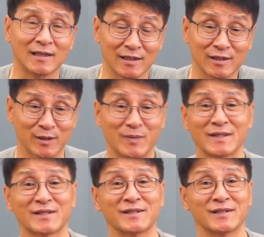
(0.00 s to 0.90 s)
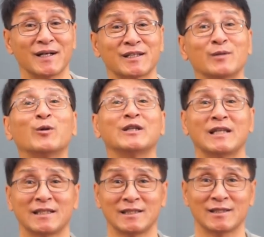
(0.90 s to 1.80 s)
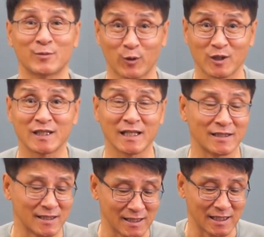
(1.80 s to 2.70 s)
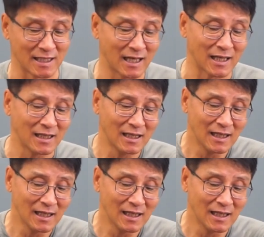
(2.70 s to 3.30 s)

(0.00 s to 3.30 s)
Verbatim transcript: 예, GPS가 기본이 되는 스포츠 시계들이니까